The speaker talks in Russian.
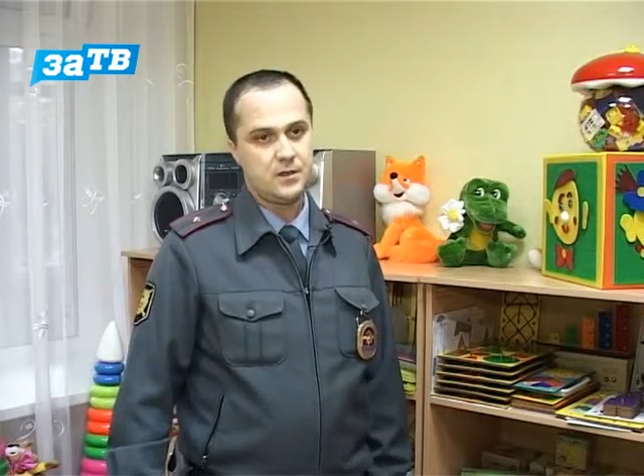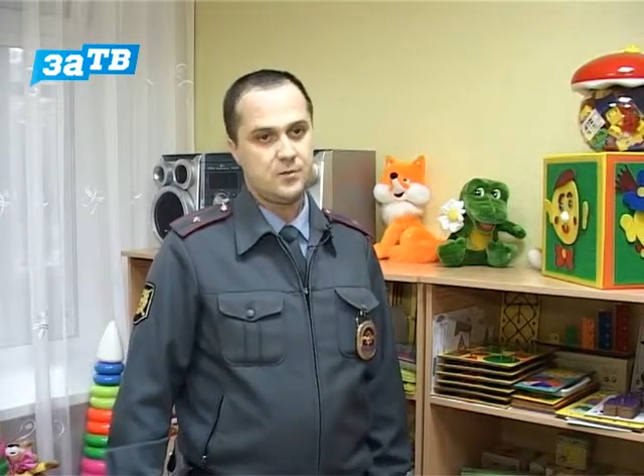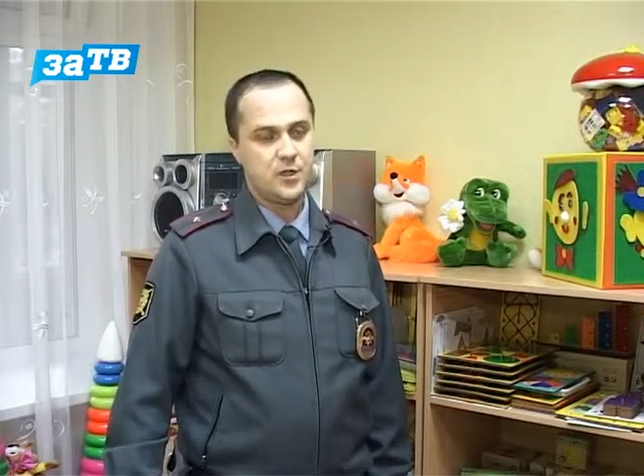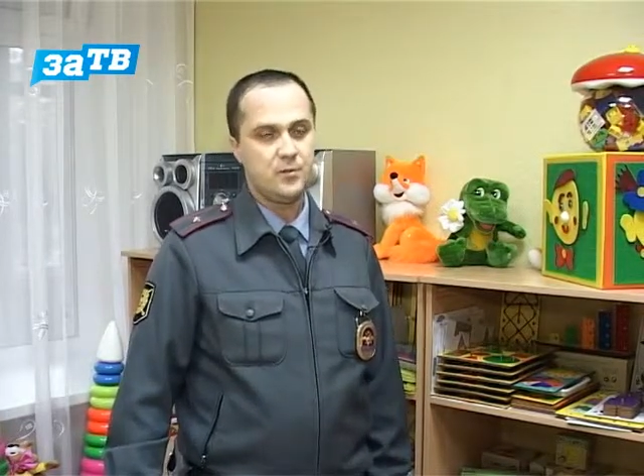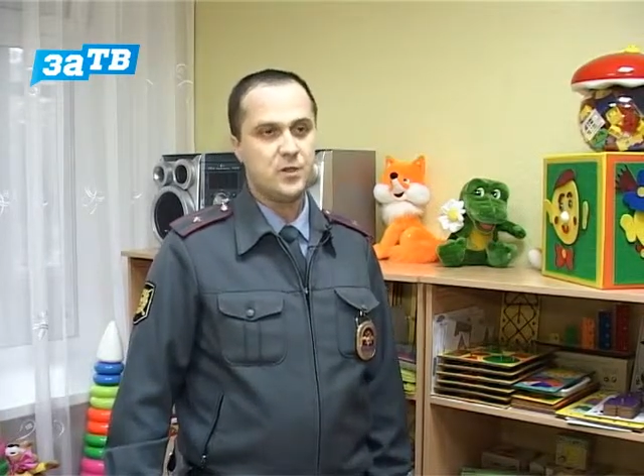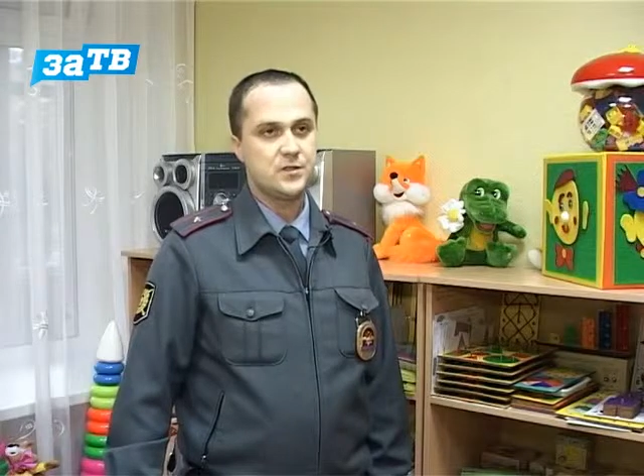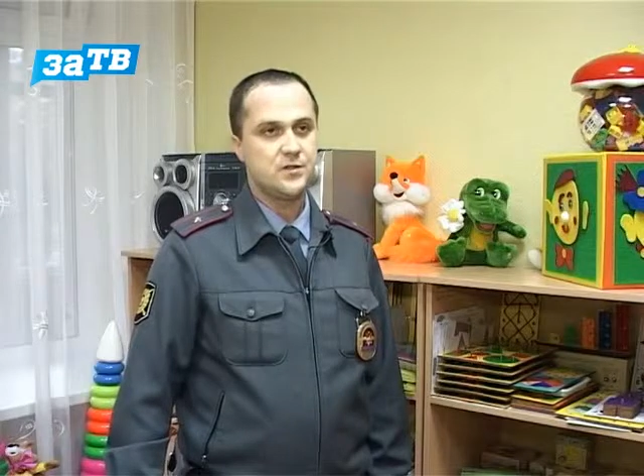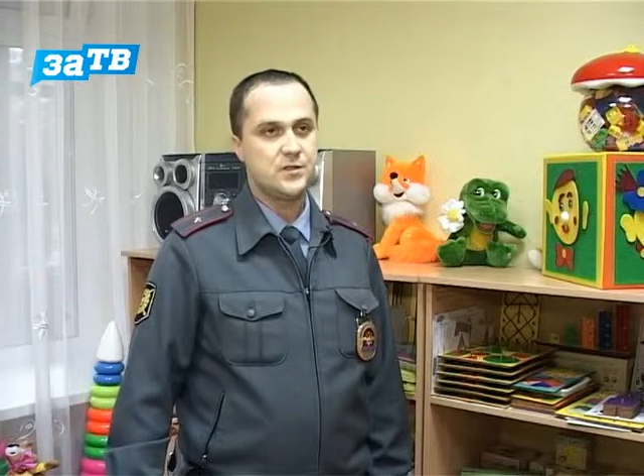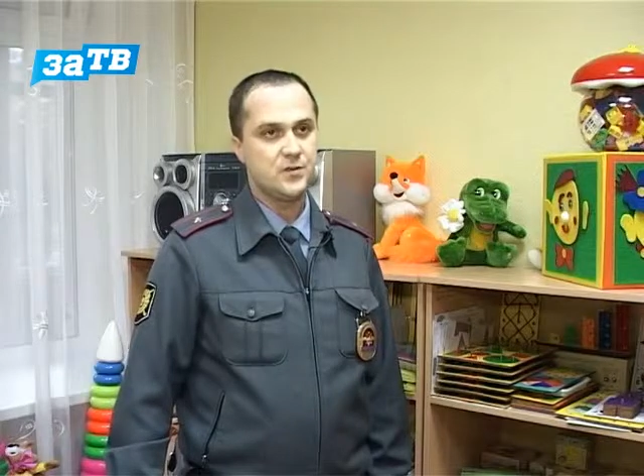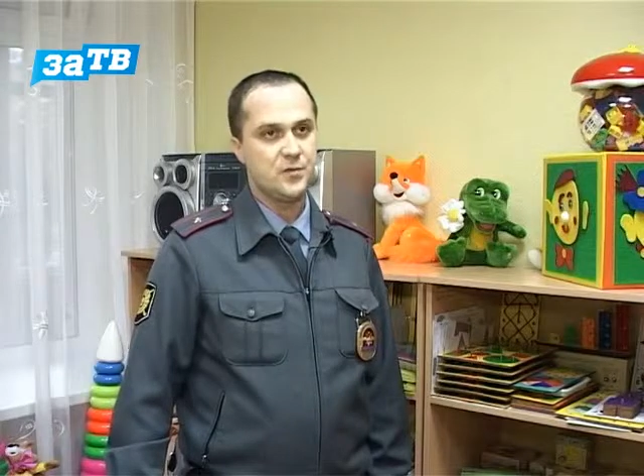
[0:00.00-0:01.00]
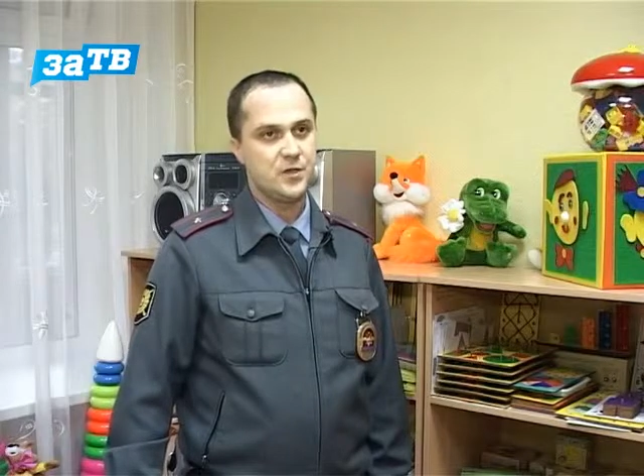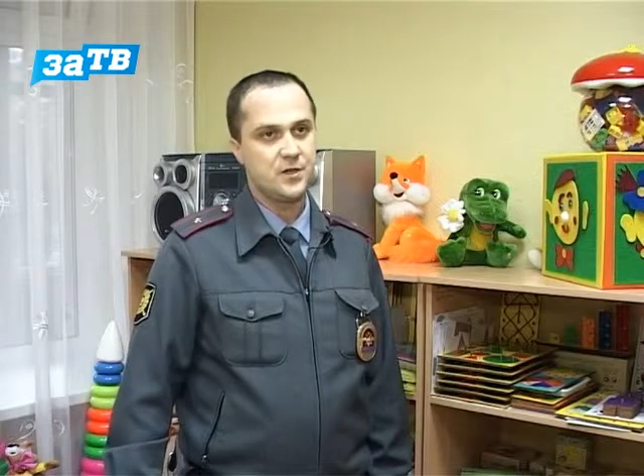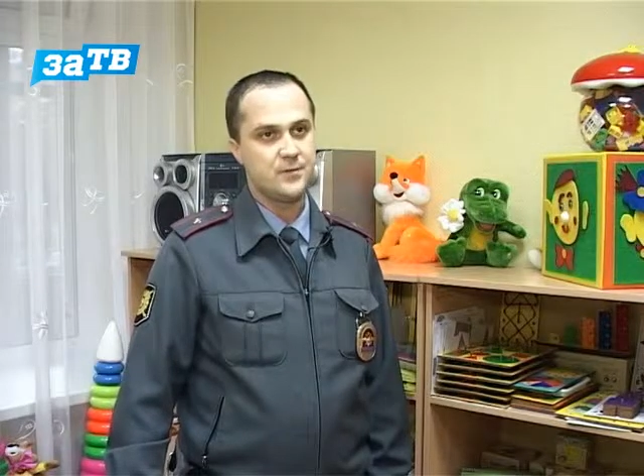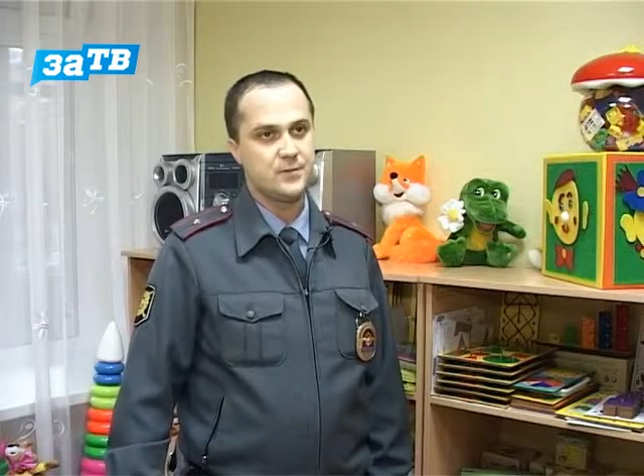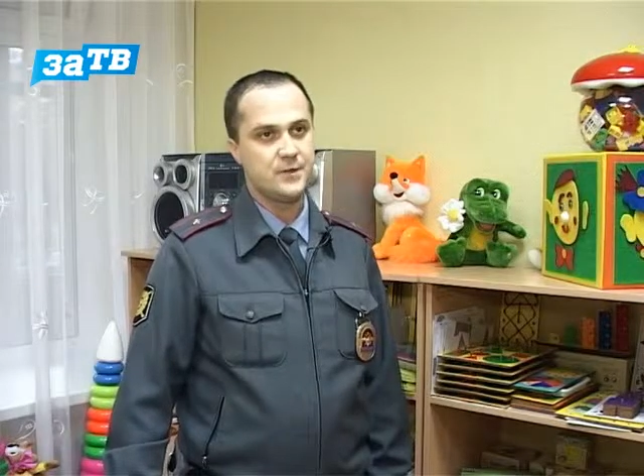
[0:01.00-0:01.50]
И принимаются все
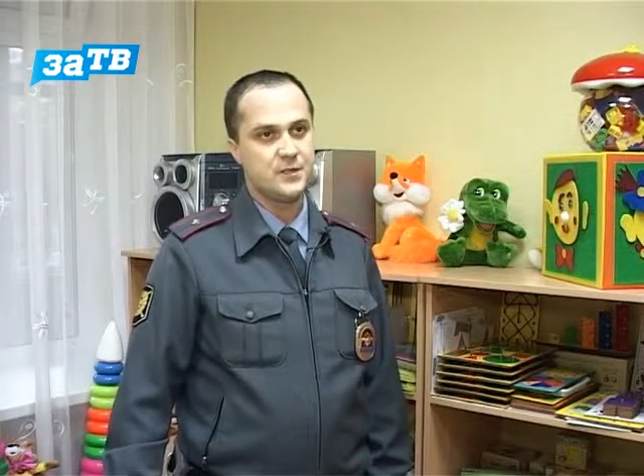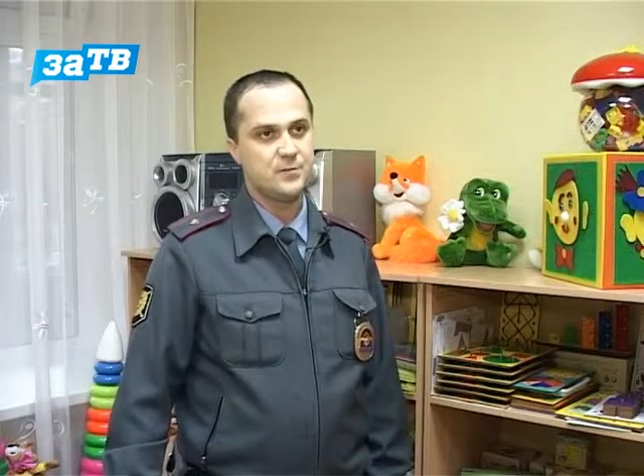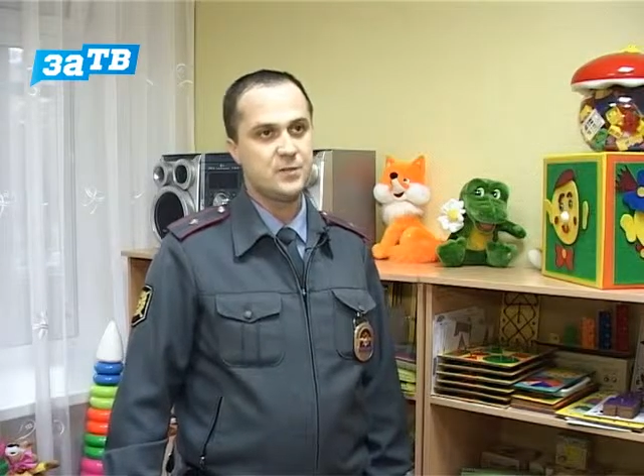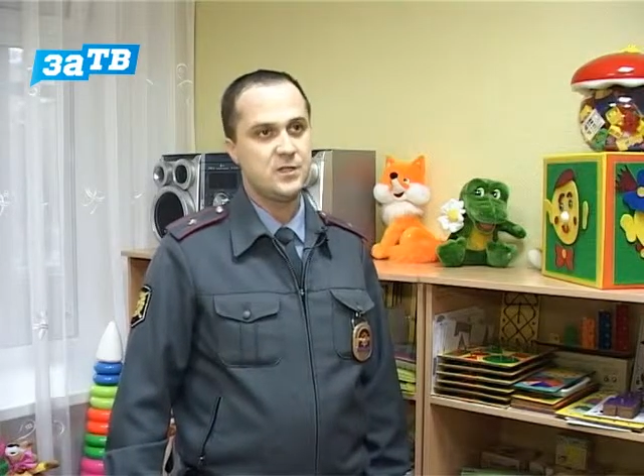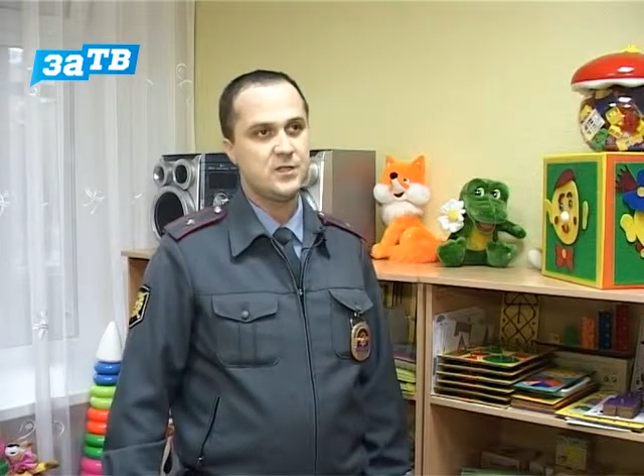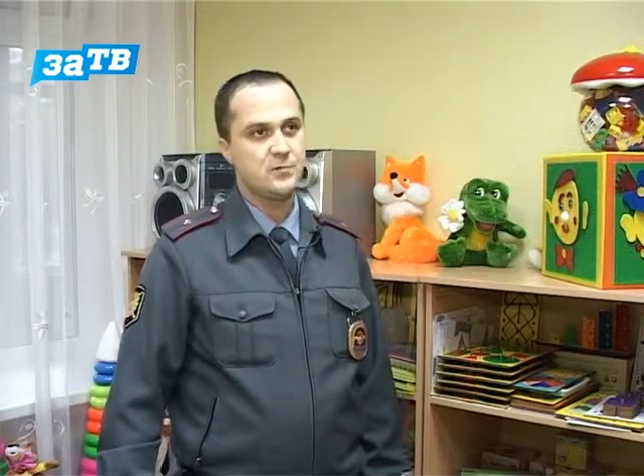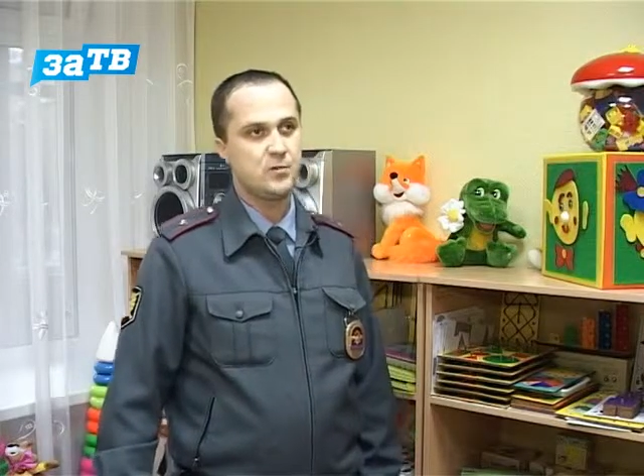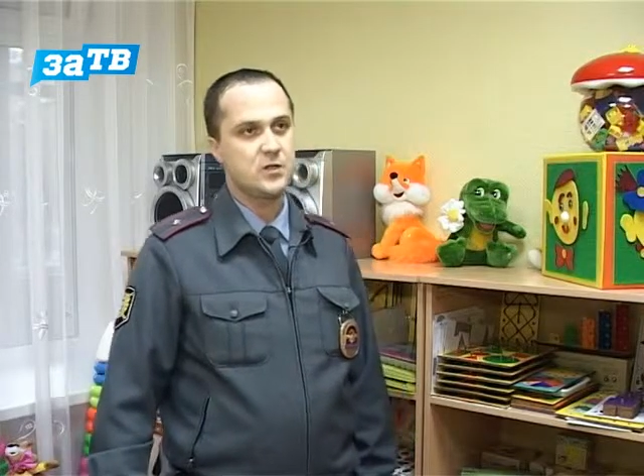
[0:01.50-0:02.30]
меры. Незамедлительно